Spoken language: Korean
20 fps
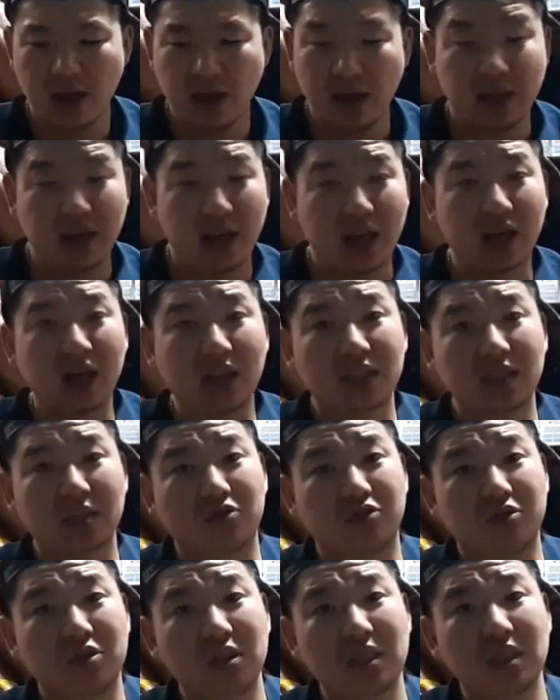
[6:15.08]
얘가 이제
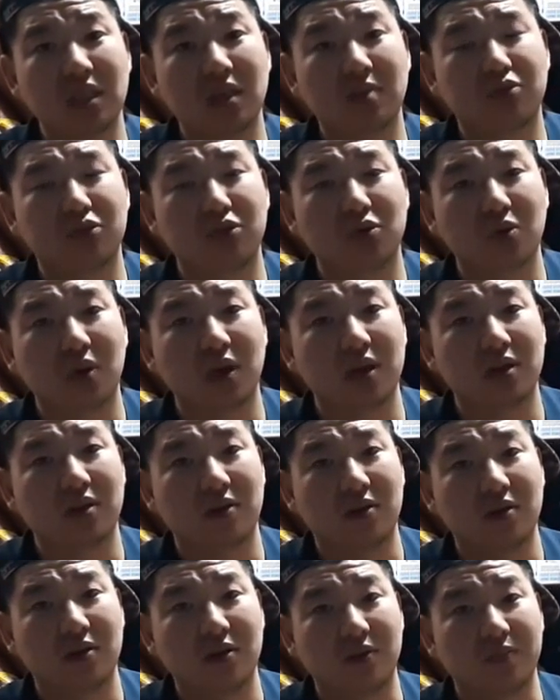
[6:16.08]
구리스가
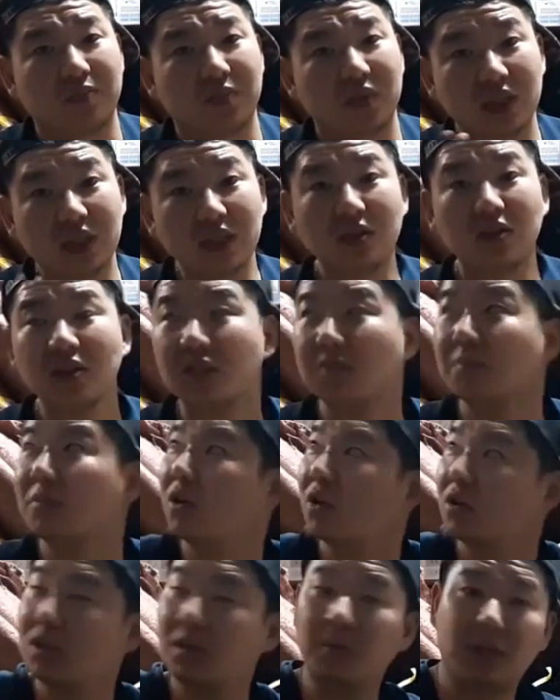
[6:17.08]
부족해서 끊어지면
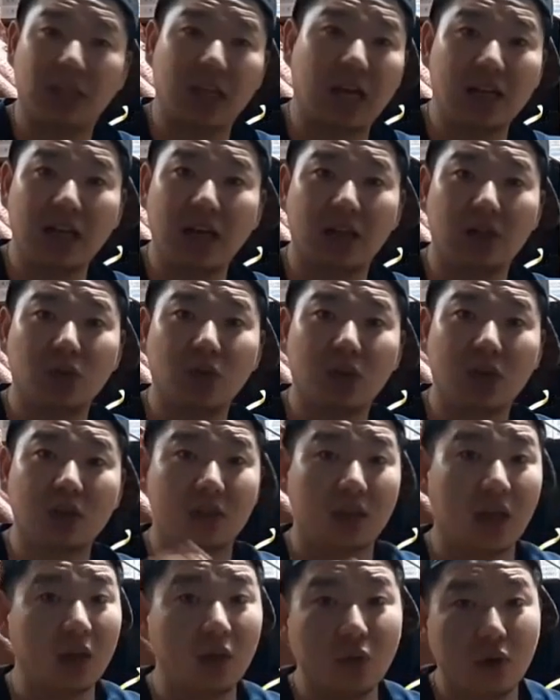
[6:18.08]
어차피 날이 안 돌아서
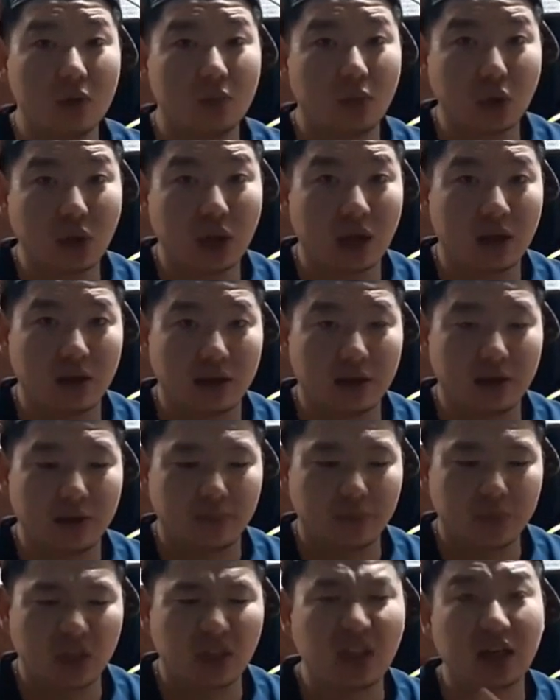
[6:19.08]
사용을 못해요.
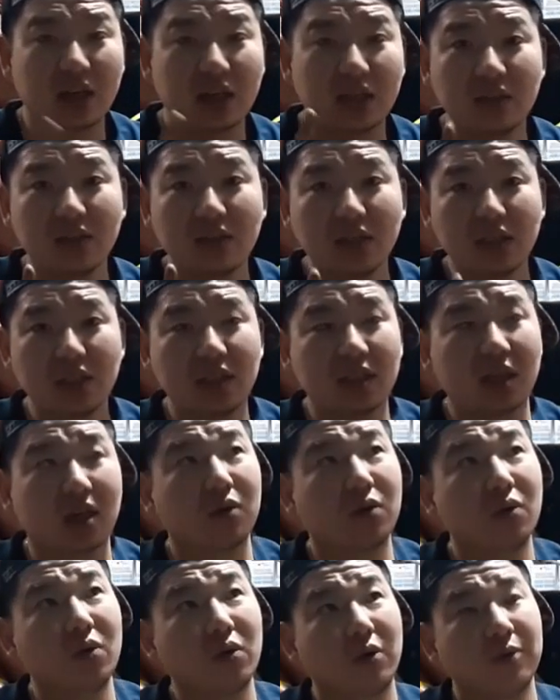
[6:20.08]
근데 끊어지지
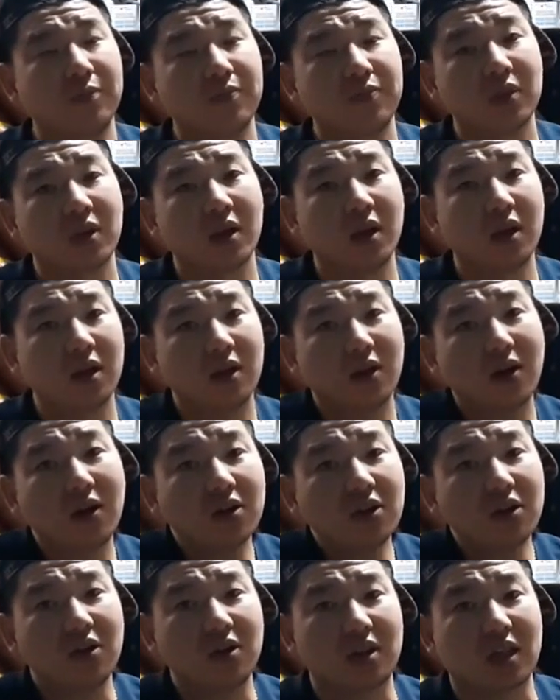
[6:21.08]
않고
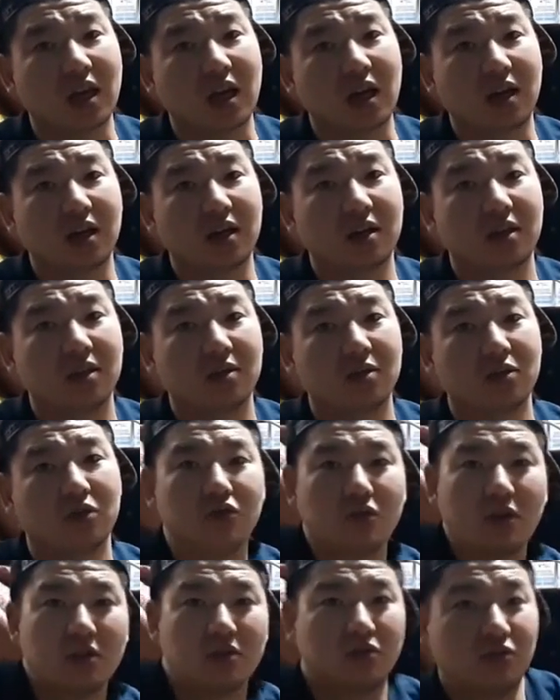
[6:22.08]
꺾여있다,
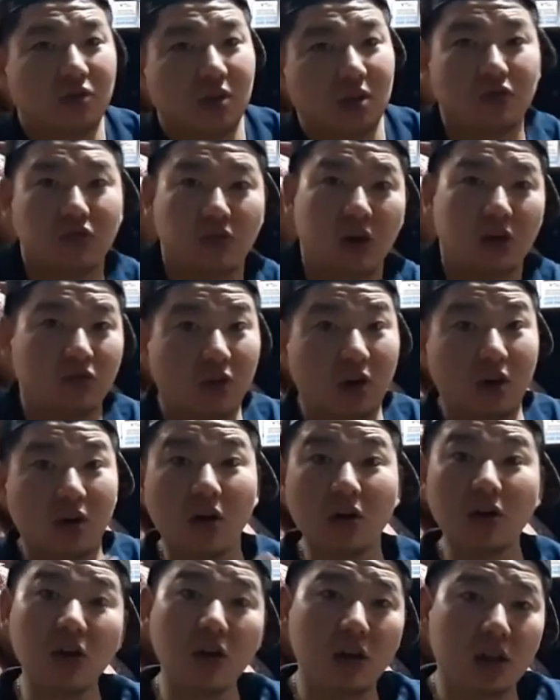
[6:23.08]
뚜각뚜각뚜각뚜각
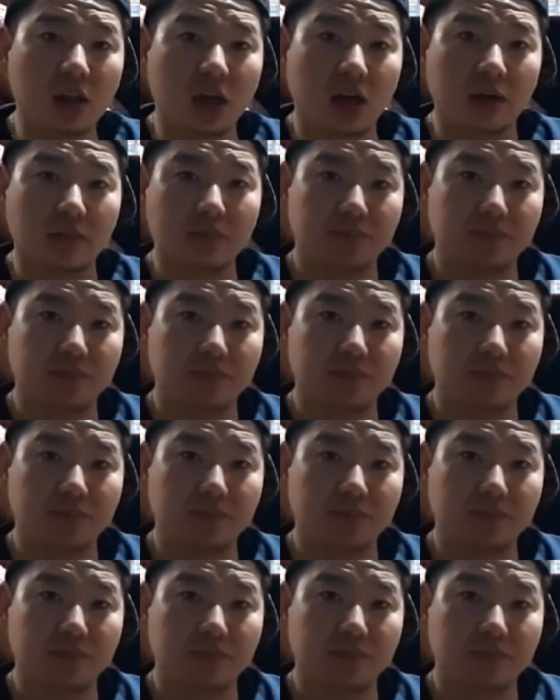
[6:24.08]
꺾여있다,